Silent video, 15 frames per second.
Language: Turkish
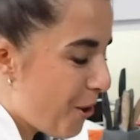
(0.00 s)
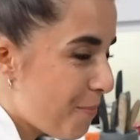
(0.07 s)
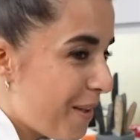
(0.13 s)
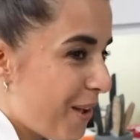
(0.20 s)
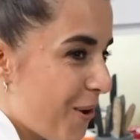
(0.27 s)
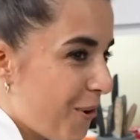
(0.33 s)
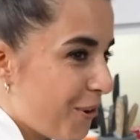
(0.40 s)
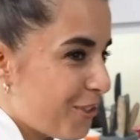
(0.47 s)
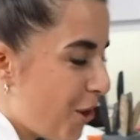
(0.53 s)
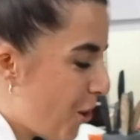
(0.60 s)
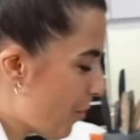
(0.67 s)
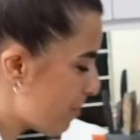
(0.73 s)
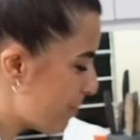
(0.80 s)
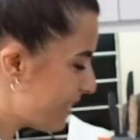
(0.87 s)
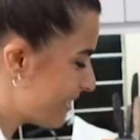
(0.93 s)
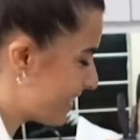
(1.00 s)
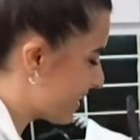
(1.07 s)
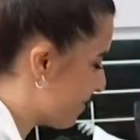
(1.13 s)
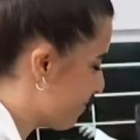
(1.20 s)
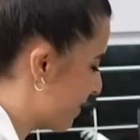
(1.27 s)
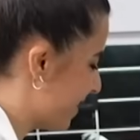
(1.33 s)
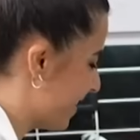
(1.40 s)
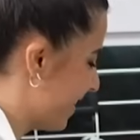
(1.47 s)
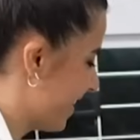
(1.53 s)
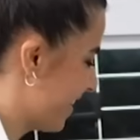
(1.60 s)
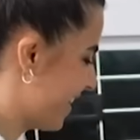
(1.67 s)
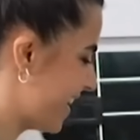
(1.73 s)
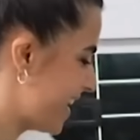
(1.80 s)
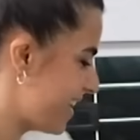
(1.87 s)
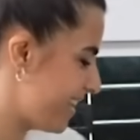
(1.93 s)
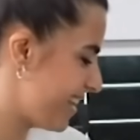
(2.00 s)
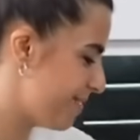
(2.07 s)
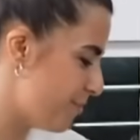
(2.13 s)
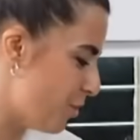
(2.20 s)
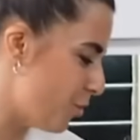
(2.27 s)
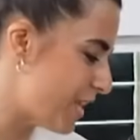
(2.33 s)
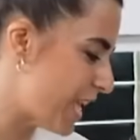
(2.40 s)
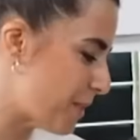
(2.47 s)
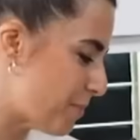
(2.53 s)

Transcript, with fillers: Ben sunumda neden böyle sunmak 10 Benim Ama orada